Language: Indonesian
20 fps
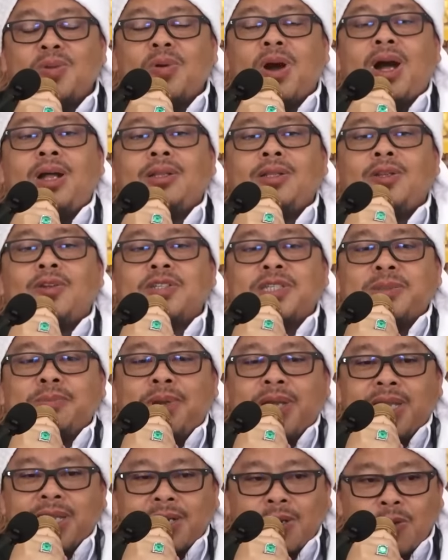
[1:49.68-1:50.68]
itu Allah
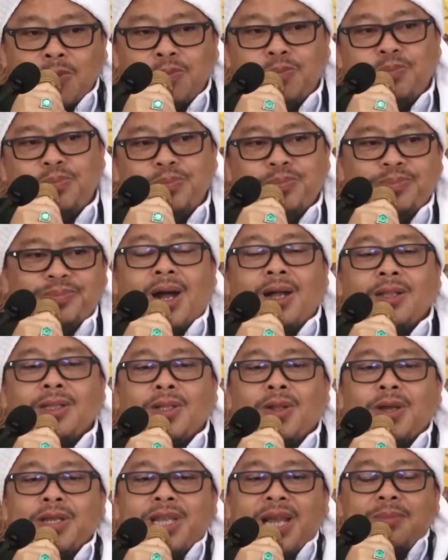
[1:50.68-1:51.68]
sebagai Rob,
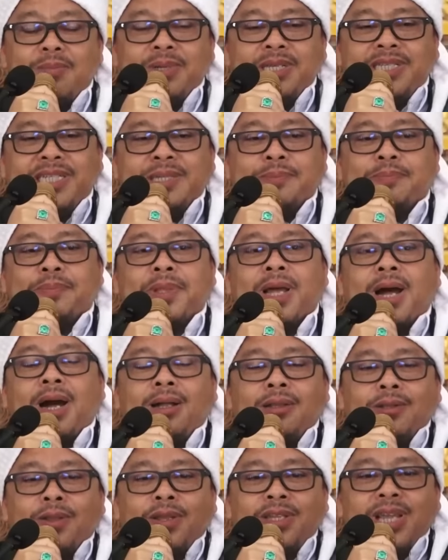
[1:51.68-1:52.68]
Allah yang mencipta,
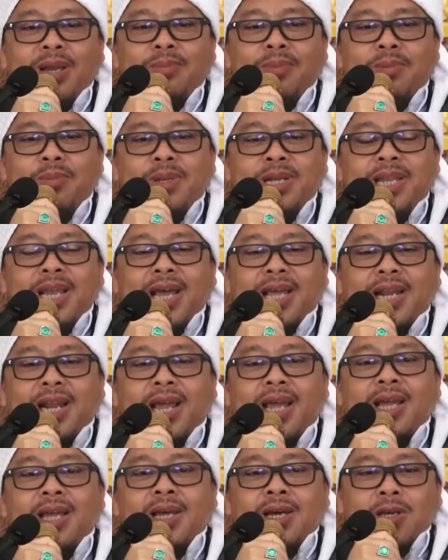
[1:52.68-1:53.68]
Allah yang
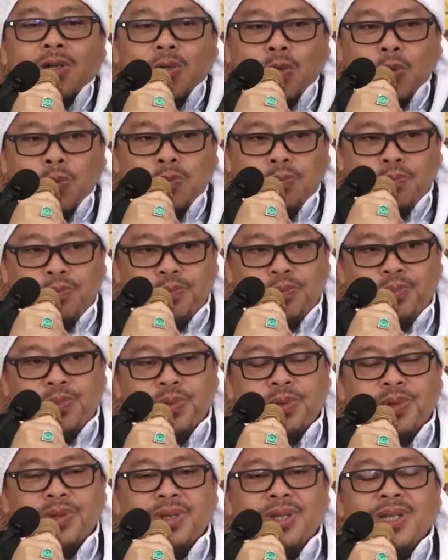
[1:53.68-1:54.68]
memelihara, Rob
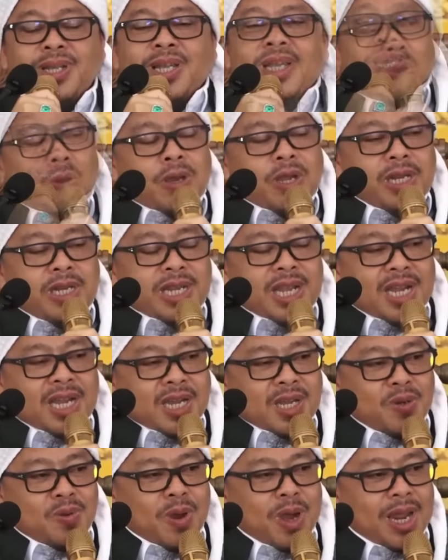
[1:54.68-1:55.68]
Tauhid
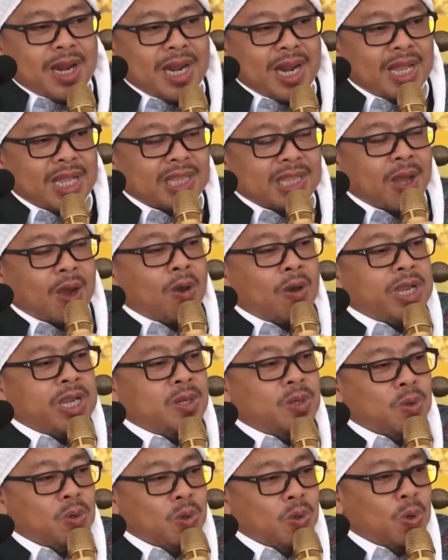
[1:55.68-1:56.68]
yang kedua adalah
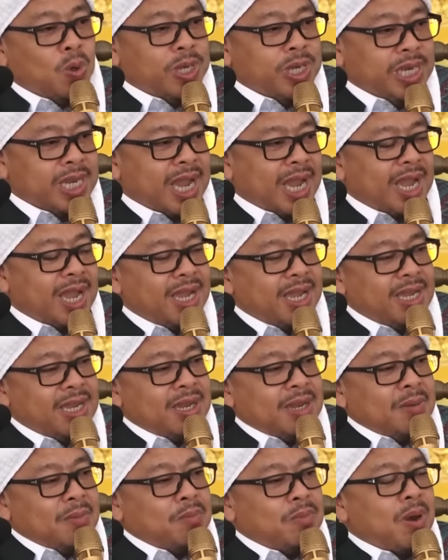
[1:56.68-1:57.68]
tauhid uluhiyah,
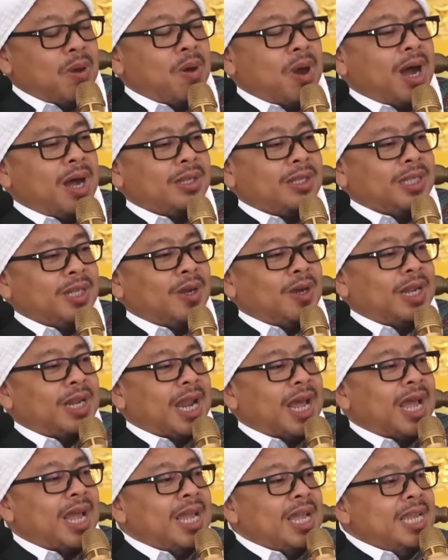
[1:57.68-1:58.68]
bahwa Allah
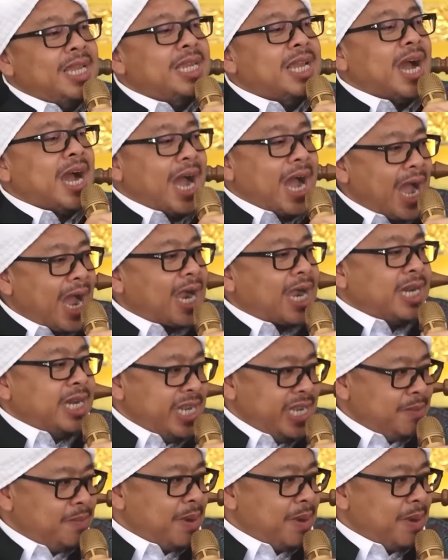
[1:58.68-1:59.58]
lah yang hak